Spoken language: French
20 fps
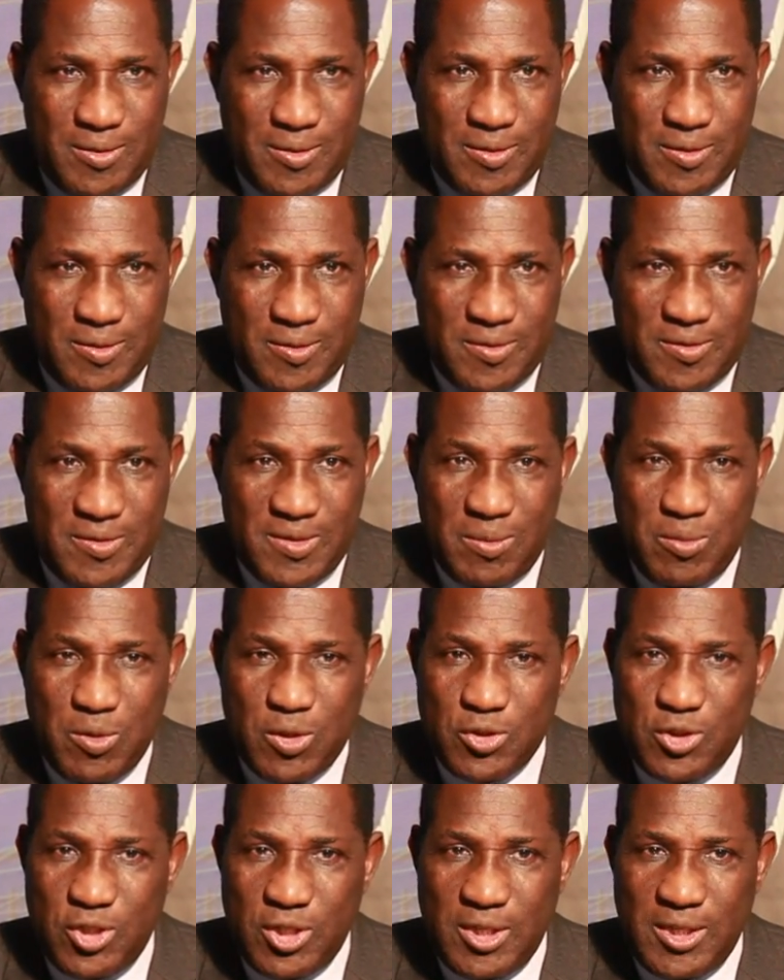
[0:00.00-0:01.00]
Euh, d'abord,
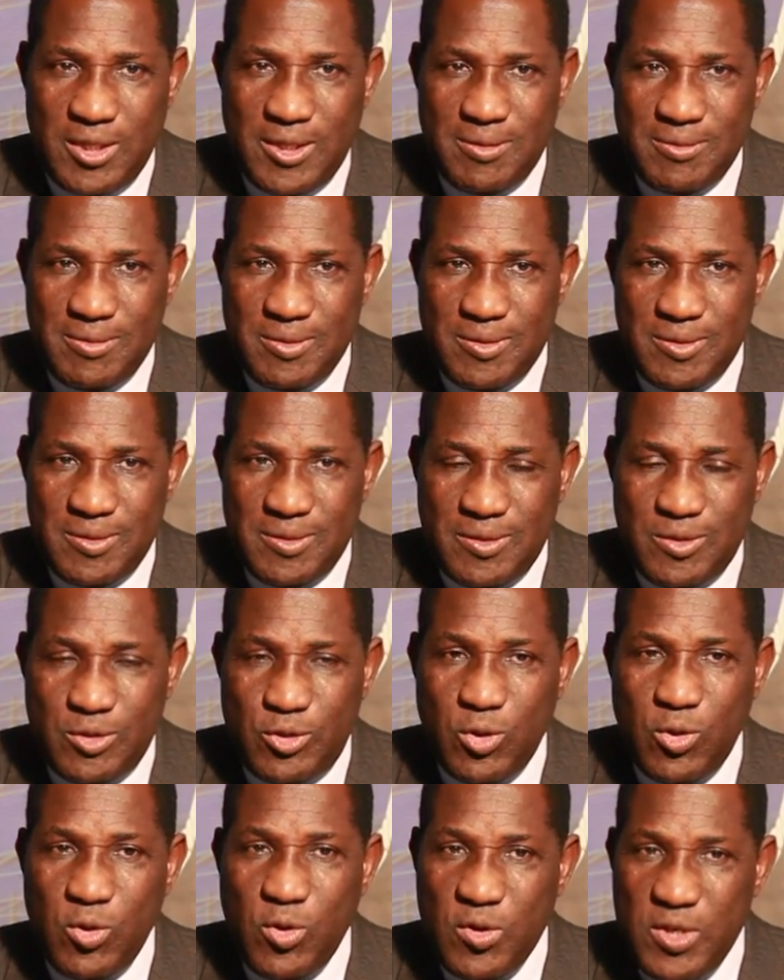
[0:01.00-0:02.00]
je
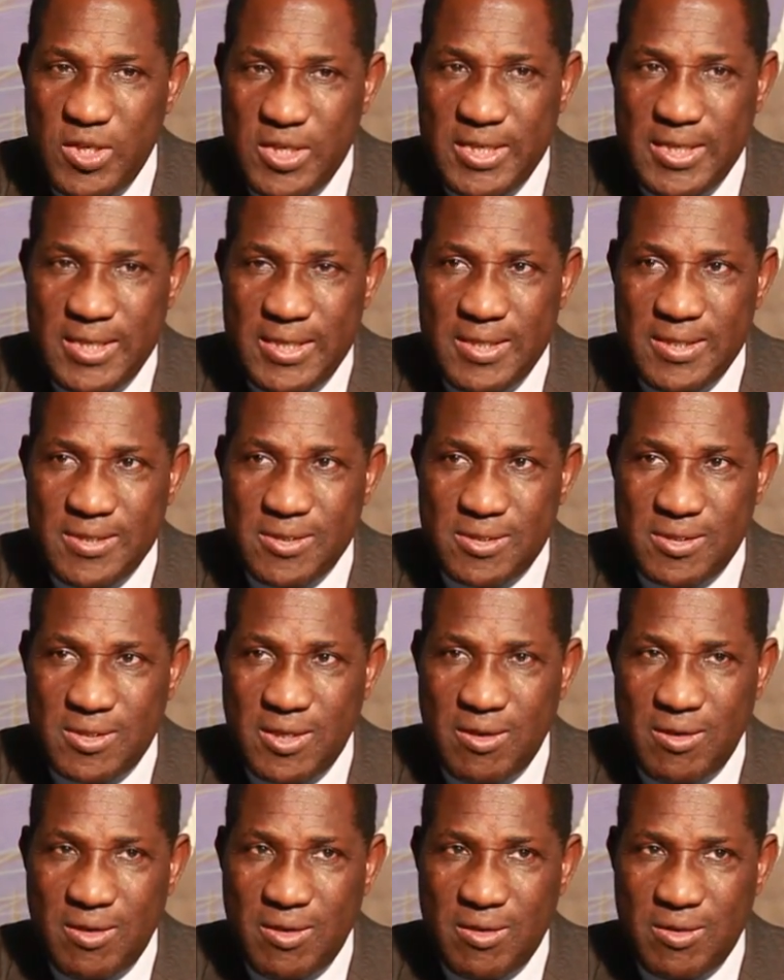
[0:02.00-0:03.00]
le dis
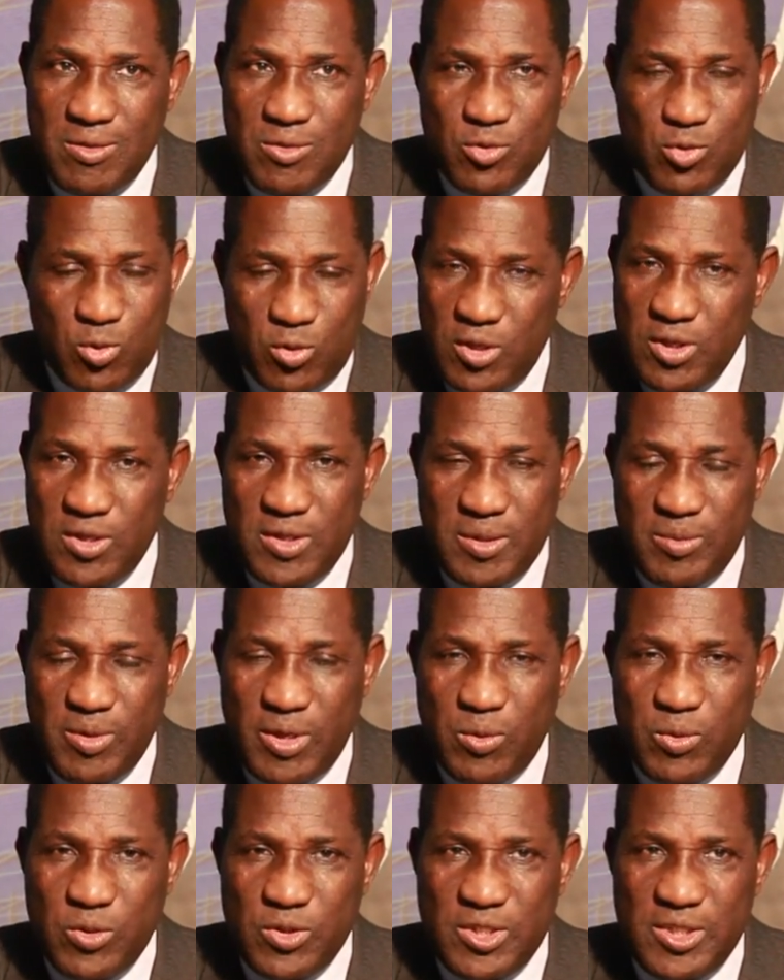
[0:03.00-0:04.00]
sans aucune
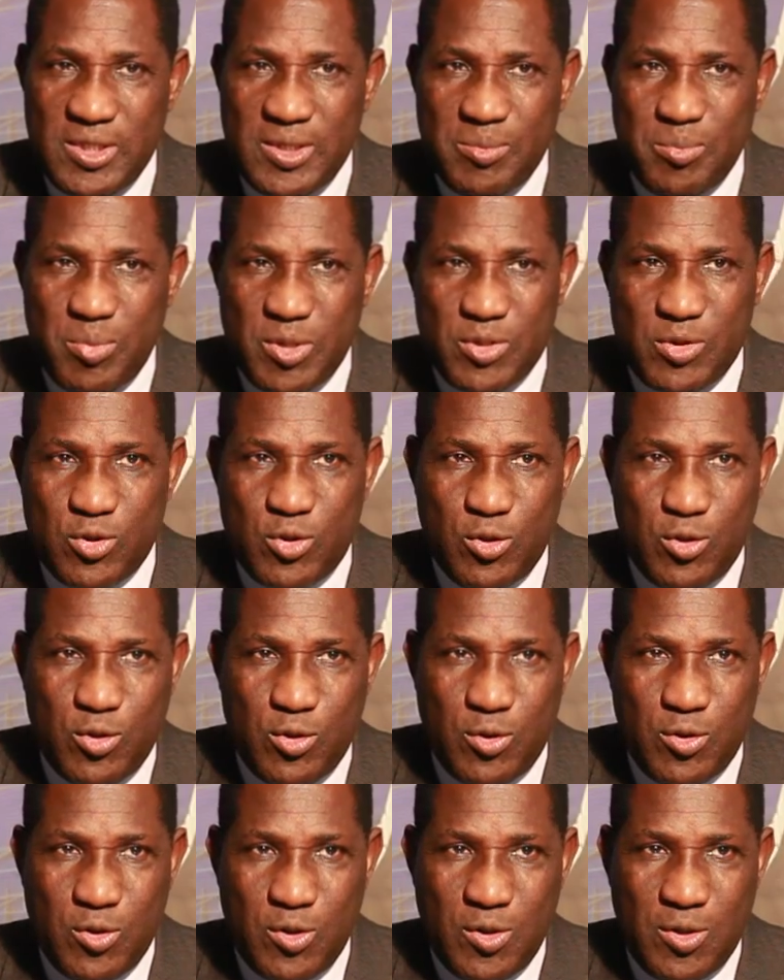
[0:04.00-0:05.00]
démagogie parce
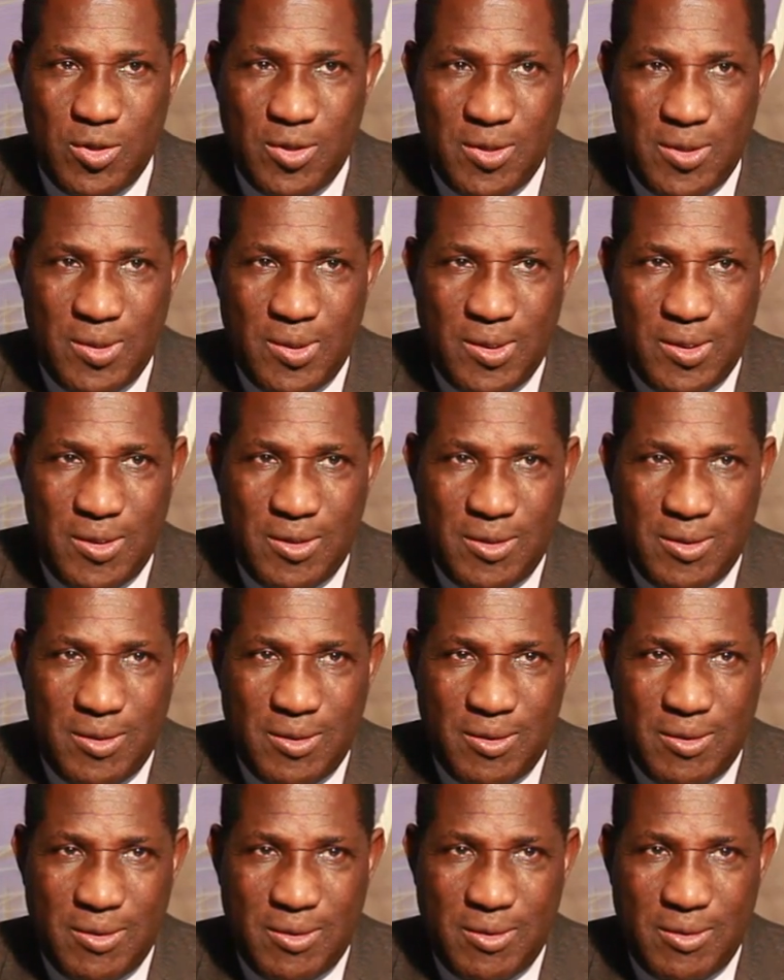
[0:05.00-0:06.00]
que
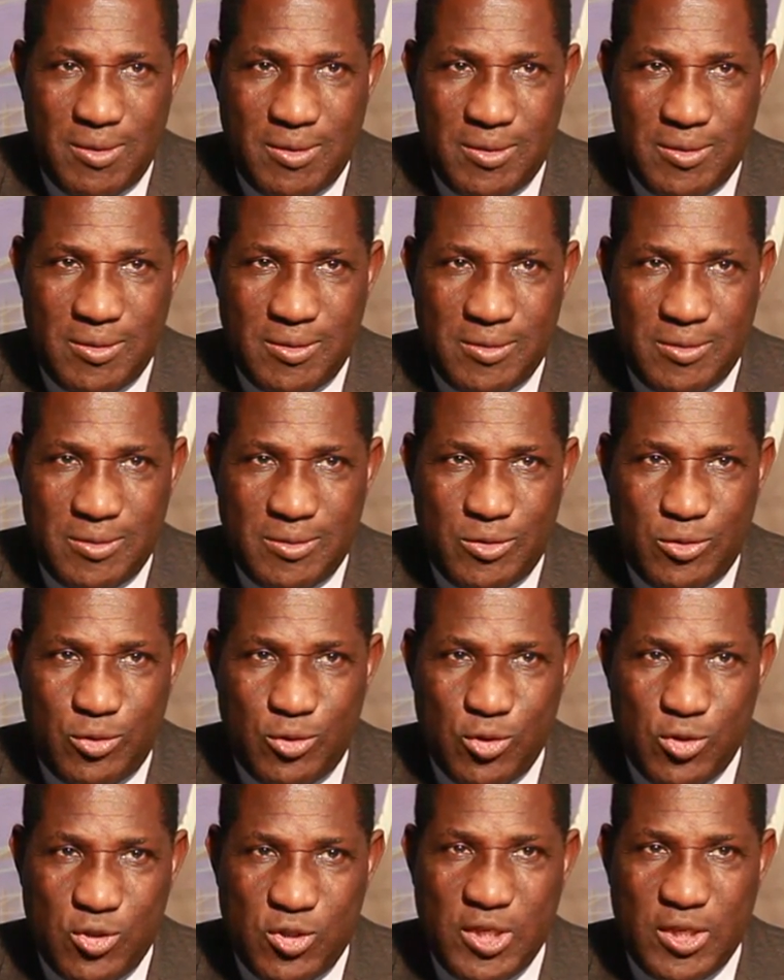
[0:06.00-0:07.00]
euh,
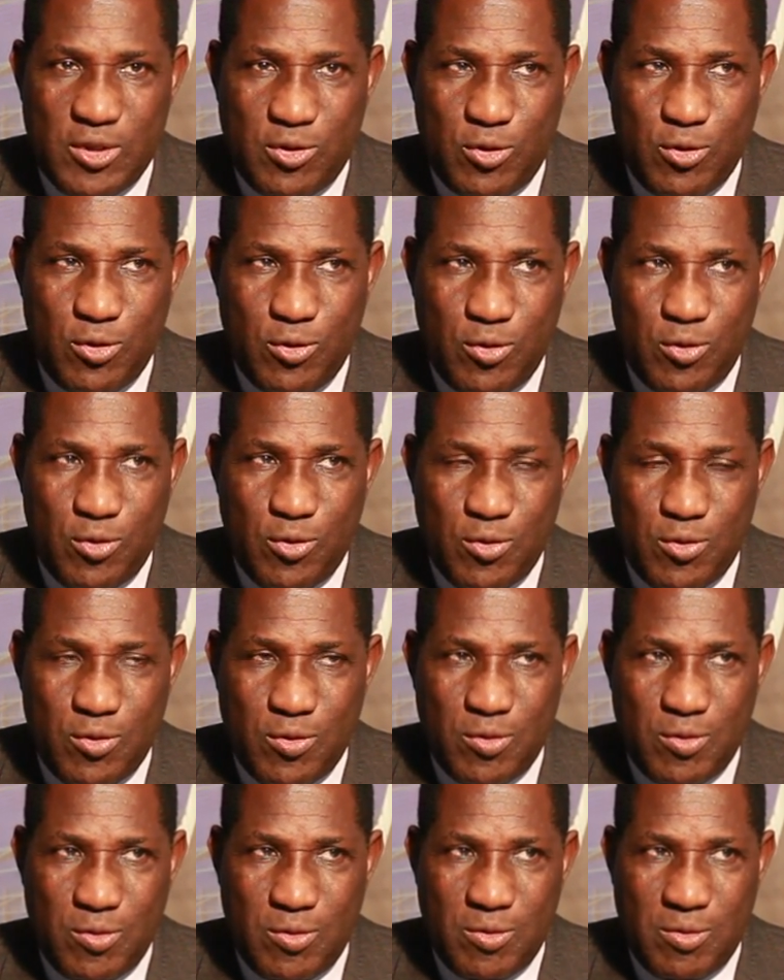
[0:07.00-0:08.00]
je sais que
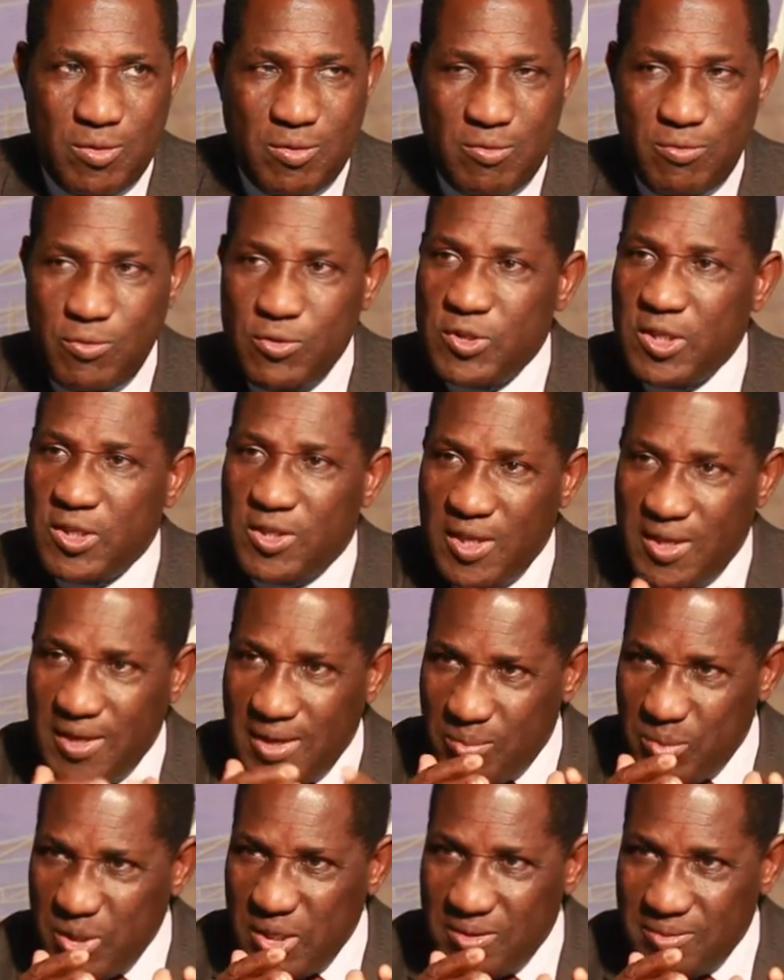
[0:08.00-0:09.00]
vous êtes un
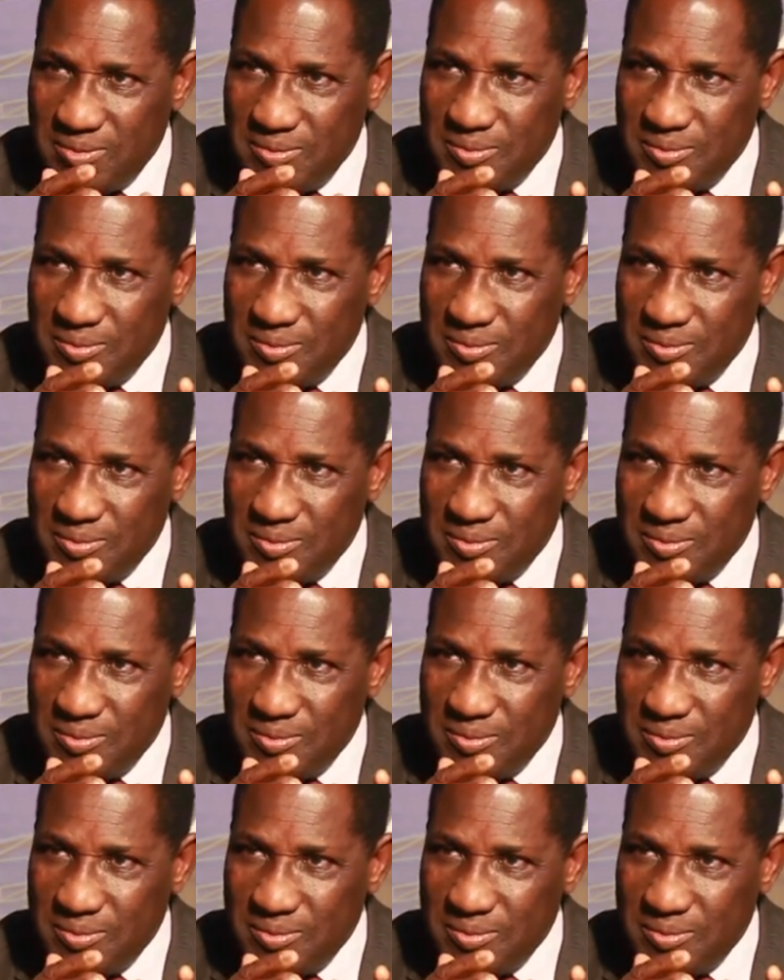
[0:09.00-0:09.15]
ami.